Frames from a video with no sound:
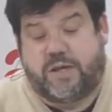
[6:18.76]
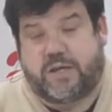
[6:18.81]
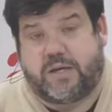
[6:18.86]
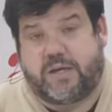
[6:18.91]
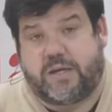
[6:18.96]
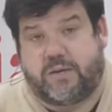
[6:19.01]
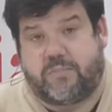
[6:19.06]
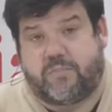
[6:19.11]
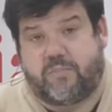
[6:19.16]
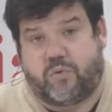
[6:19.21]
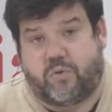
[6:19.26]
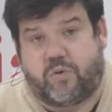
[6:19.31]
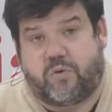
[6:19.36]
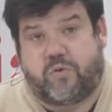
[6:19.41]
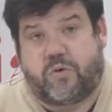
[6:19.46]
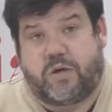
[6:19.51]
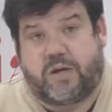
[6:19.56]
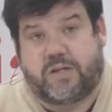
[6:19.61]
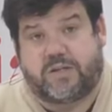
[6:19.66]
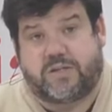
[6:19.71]
que en
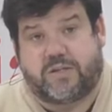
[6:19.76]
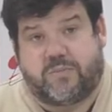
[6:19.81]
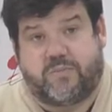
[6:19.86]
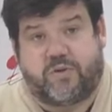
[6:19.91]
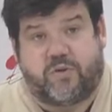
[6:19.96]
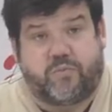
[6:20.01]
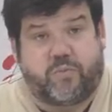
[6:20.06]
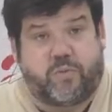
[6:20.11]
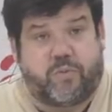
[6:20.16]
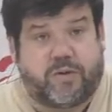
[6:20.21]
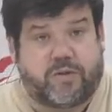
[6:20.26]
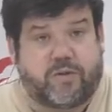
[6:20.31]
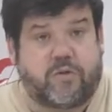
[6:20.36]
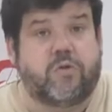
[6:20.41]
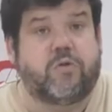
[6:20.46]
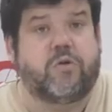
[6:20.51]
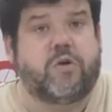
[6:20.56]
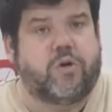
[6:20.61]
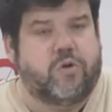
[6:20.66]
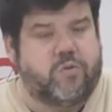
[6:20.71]
Bornos, al ser menos
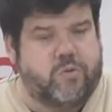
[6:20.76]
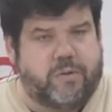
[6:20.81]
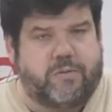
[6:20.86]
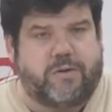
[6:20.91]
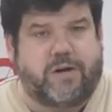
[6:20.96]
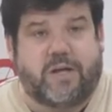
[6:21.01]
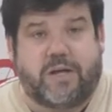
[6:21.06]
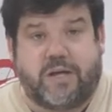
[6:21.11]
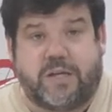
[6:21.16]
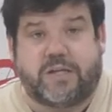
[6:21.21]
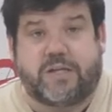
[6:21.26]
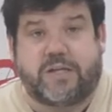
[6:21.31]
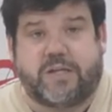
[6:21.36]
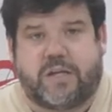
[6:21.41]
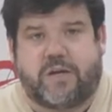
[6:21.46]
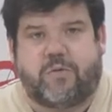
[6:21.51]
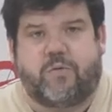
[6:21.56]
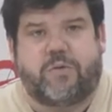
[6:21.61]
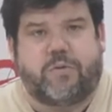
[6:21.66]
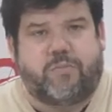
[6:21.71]
población, una bajada de
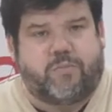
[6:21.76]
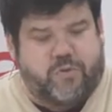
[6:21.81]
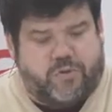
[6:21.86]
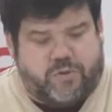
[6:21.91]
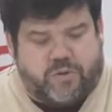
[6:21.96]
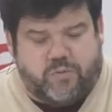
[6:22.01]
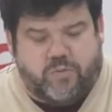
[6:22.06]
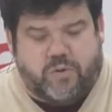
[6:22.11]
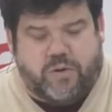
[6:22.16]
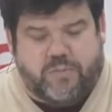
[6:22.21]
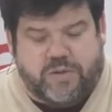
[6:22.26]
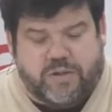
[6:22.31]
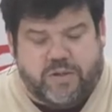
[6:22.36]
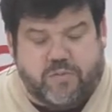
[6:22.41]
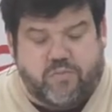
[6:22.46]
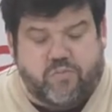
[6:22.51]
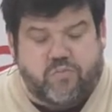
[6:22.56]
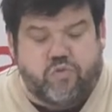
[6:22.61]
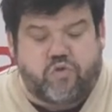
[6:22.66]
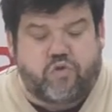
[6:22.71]
39
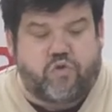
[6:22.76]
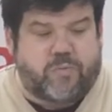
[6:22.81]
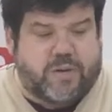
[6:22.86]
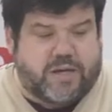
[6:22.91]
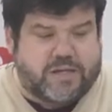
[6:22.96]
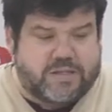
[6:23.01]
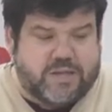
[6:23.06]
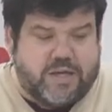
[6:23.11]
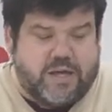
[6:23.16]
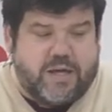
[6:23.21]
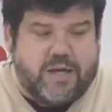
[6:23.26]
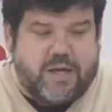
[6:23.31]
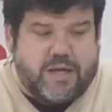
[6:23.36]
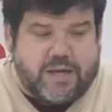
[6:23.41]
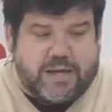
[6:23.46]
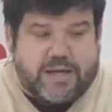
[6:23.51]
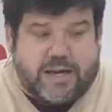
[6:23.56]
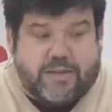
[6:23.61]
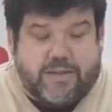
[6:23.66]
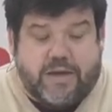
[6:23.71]
porcentualmente es mucho más
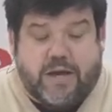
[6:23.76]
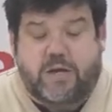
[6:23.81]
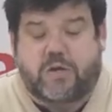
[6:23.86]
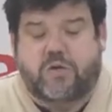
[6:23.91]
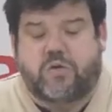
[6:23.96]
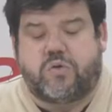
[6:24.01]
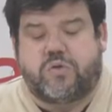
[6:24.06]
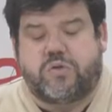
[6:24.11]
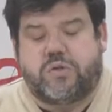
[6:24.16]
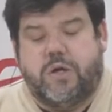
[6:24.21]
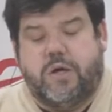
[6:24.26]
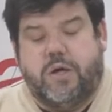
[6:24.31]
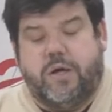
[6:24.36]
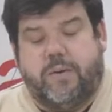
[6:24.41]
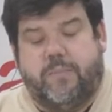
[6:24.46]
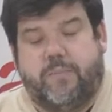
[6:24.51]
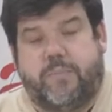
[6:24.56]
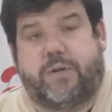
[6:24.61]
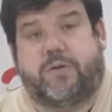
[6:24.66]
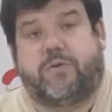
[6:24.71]
que la de Arcos,
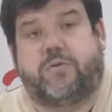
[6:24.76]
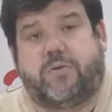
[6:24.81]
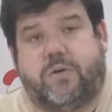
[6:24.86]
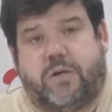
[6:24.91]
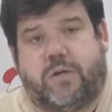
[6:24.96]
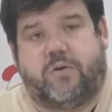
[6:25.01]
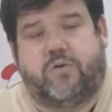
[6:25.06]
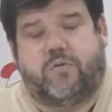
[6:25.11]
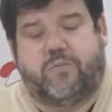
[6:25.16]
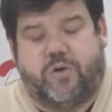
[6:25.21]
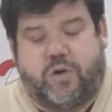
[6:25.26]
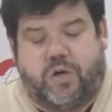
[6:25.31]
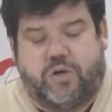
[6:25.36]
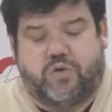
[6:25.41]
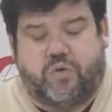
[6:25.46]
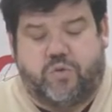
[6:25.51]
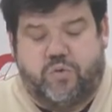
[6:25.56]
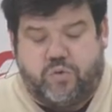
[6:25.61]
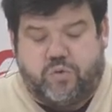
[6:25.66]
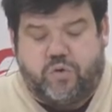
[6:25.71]
pero en números
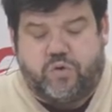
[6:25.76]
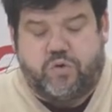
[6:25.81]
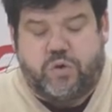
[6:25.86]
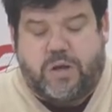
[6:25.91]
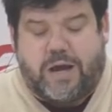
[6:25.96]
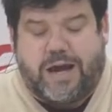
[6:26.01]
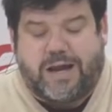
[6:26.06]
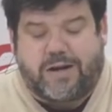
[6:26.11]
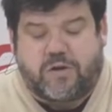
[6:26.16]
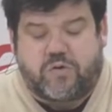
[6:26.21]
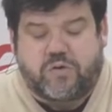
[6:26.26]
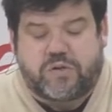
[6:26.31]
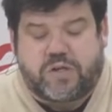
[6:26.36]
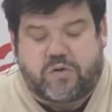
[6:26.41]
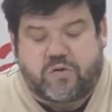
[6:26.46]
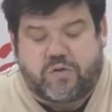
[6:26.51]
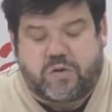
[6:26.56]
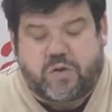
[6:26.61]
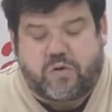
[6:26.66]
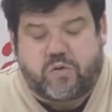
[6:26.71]
absolutos Arcos
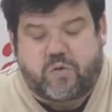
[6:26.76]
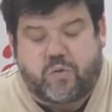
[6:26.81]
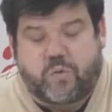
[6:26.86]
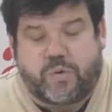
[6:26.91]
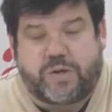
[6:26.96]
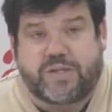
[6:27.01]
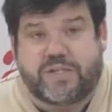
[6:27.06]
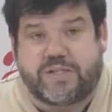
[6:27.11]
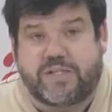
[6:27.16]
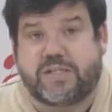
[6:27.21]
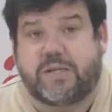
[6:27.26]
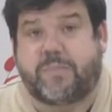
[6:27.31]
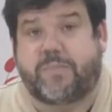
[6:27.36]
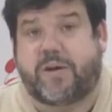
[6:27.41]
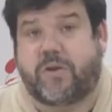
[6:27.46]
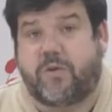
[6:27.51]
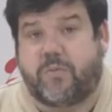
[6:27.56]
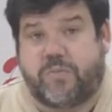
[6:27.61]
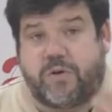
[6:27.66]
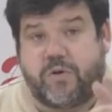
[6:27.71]
ha contado con 47
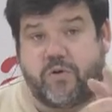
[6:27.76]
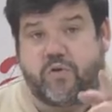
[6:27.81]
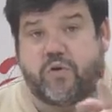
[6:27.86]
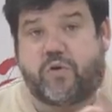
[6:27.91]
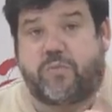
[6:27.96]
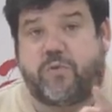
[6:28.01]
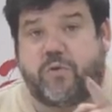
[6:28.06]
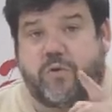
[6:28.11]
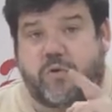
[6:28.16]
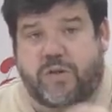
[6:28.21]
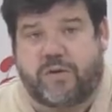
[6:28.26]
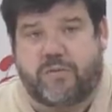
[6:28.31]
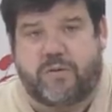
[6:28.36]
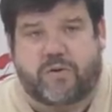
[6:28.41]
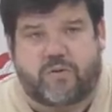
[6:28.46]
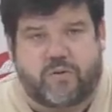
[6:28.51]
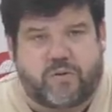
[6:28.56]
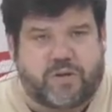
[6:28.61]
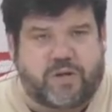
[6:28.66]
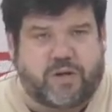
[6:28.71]
parados menos, como nos daba
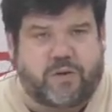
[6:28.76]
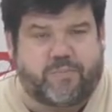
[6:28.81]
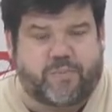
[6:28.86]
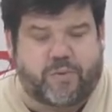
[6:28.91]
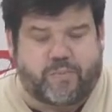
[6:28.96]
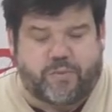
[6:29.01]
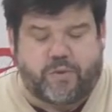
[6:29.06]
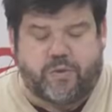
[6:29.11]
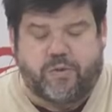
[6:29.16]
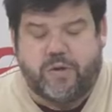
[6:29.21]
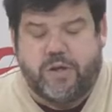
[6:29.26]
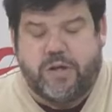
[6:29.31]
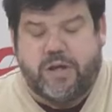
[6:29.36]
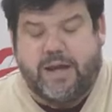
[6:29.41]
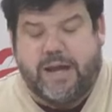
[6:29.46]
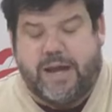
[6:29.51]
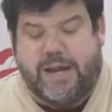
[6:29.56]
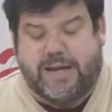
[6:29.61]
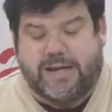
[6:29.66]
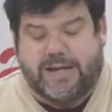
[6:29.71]
a conocer el propio
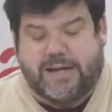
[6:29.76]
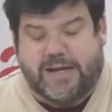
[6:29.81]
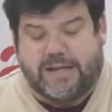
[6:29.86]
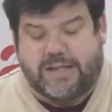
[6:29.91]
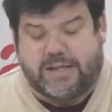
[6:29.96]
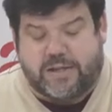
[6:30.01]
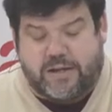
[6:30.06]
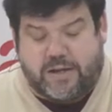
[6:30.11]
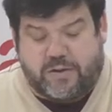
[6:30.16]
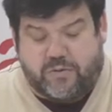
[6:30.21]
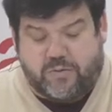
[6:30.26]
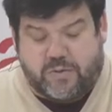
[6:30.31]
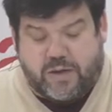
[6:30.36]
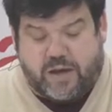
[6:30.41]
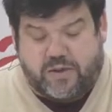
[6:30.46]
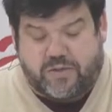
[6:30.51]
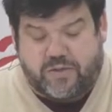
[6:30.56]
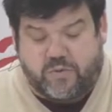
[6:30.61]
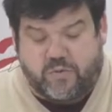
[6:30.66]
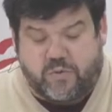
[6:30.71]
alcalde de la
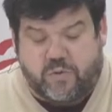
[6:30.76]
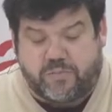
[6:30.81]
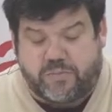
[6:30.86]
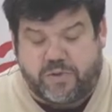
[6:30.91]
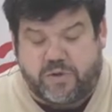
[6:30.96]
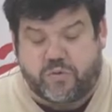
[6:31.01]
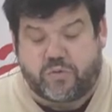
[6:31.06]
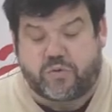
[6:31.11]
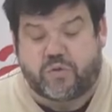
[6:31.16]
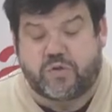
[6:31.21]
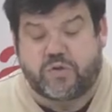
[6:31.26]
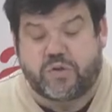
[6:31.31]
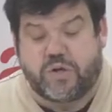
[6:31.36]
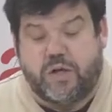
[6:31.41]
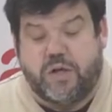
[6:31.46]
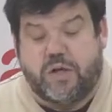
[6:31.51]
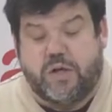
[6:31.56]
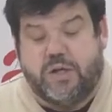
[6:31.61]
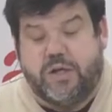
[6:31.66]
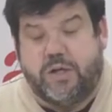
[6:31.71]
ciudad hace unos minutos,
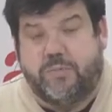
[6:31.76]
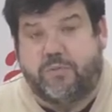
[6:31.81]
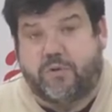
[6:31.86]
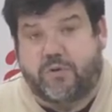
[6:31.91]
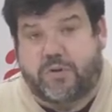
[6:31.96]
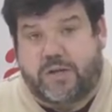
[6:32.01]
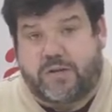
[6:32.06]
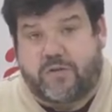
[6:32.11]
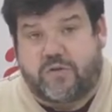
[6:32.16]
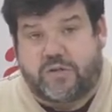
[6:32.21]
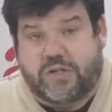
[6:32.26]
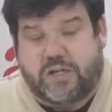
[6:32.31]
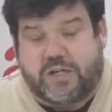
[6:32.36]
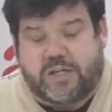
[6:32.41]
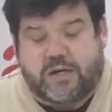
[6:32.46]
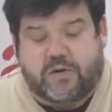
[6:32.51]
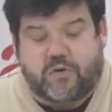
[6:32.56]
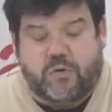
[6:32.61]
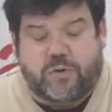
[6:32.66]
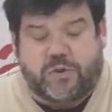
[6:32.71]
y por tanto se
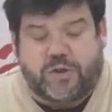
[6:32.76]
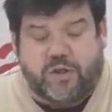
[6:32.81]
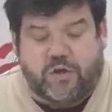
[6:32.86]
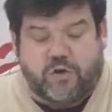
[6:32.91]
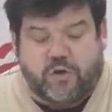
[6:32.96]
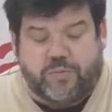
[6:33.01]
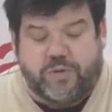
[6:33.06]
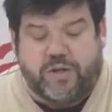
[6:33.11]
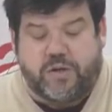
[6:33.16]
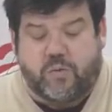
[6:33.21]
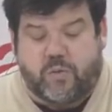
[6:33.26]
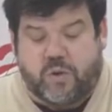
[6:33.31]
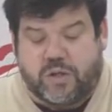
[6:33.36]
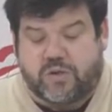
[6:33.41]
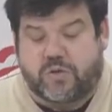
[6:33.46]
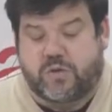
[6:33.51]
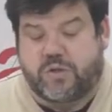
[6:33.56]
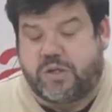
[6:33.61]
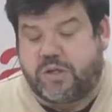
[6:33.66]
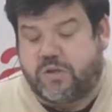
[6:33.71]
queda con
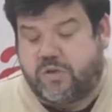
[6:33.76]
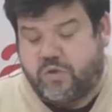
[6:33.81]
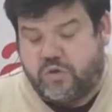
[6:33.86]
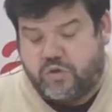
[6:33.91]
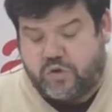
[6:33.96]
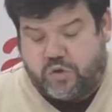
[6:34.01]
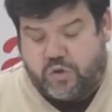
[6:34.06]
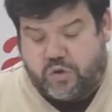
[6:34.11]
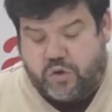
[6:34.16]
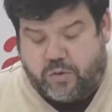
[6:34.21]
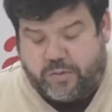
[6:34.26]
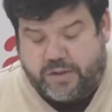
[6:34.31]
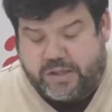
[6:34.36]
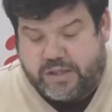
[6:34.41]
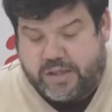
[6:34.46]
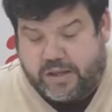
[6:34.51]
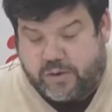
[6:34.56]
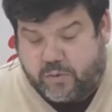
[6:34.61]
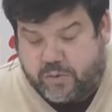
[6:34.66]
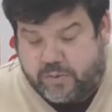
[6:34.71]

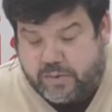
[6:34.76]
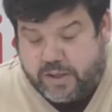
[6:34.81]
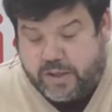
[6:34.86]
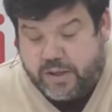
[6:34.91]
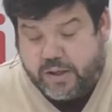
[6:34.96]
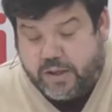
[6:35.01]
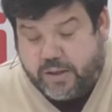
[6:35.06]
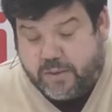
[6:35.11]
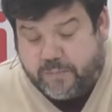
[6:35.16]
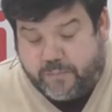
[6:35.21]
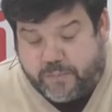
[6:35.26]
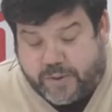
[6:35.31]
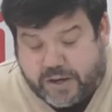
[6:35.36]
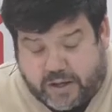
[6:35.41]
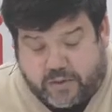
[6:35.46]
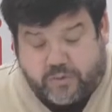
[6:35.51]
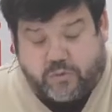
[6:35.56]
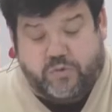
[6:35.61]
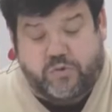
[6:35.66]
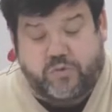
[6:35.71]
5.499
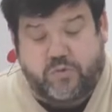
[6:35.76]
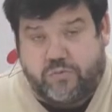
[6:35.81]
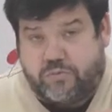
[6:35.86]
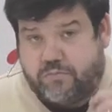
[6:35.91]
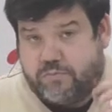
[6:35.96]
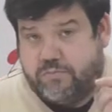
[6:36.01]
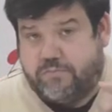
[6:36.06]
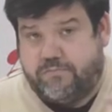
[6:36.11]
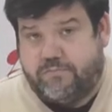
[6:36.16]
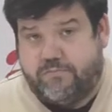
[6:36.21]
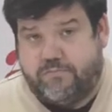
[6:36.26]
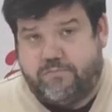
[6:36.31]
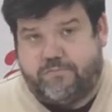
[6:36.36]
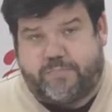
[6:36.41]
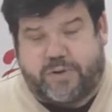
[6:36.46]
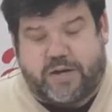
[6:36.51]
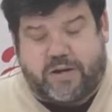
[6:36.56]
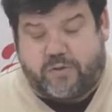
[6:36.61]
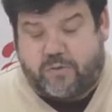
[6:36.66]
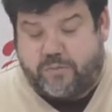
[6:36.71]
parados, un
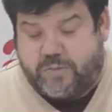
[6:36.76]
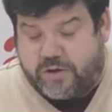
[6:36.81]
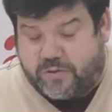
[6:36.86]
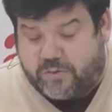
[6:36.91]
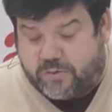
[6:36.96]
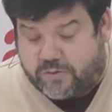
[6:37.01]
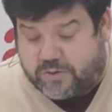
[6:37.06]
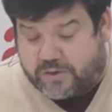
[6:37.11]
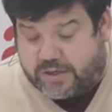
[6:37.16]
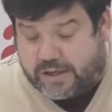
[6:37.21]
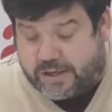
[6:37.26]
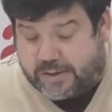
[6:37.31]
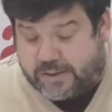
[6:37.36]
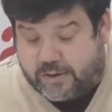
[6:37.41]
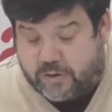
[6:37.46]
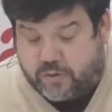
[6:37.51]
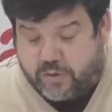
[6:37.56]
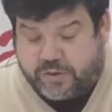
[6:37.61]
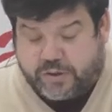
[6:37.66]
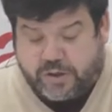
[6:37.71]
parado menos que
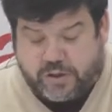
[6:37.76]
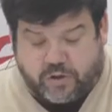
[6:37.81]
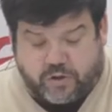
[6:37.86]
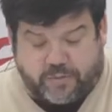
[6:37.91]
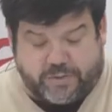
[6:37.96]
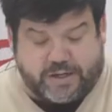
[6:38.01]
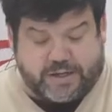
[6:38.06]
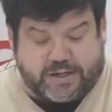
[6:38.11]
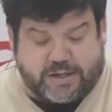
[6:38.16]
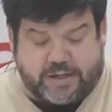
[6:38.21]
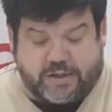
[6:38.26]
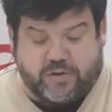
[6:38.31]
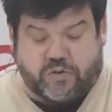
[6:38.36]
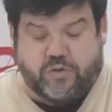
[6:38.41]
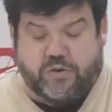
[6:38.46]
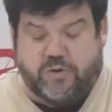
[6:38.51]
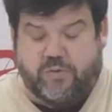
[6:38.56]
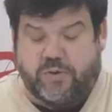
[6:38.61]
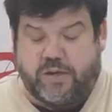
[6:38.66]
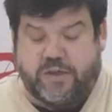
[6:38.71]
de los
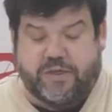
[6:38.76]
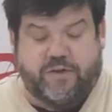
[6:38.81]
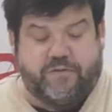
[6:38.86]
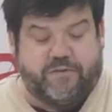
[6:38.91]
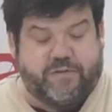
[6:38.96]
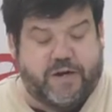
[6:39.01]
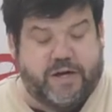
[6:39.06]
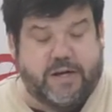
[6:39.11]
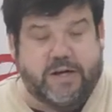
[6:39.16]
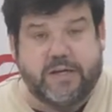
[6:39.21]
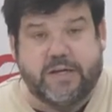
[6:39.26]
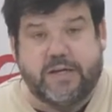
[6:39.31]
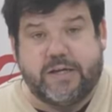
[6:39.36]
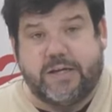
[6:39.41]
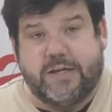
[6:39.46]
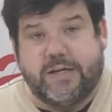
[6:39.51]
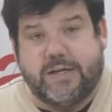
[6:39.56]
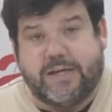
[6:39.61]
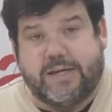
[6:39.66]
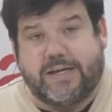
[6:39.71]
5.500, que es una cifra
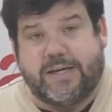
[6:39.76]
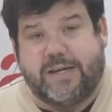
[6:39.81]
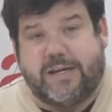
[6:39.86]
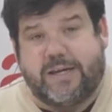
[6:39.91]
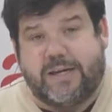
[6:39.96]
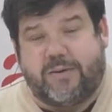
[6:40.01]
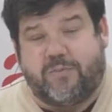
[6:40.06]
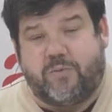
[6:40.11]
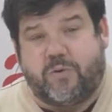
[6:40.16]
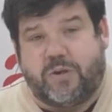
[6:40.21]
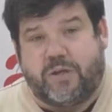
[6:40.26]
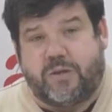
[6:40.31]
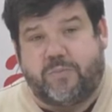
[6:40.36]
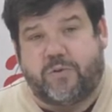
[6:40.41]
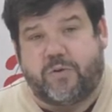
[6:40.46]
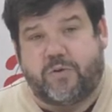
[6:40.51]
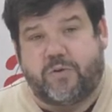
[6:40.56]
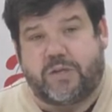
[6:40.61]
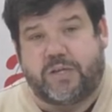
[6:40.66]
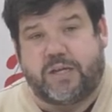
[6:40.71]
que el
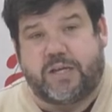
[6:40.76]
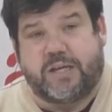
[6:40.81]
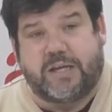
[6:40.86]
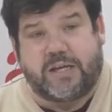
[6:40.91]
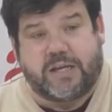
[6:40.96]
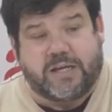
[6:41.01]
municipio tiene